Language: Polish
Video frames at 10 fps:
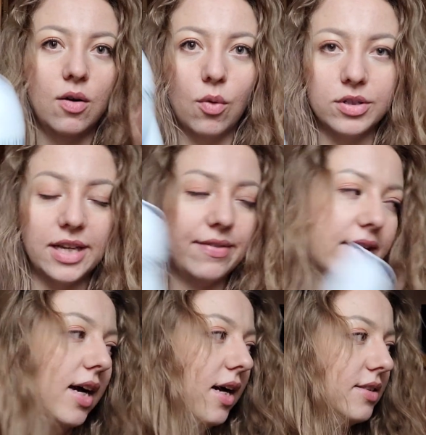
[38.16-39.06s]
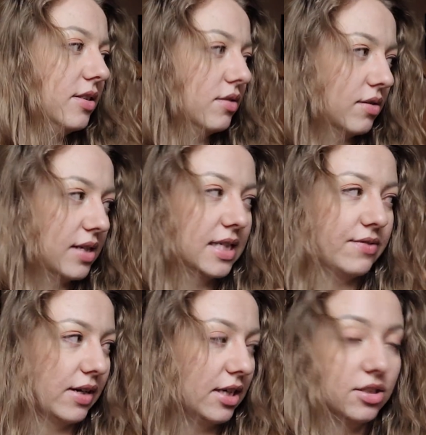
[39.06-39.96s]
whatever. To jest
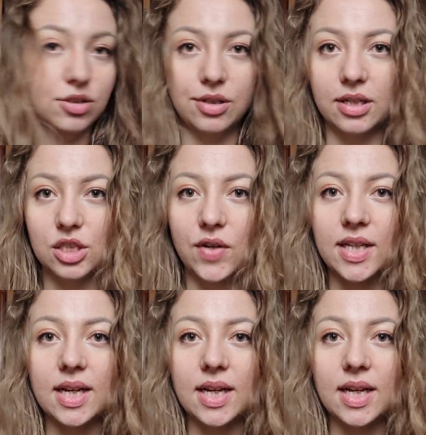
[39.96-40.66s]
zwykle dezodorant świata,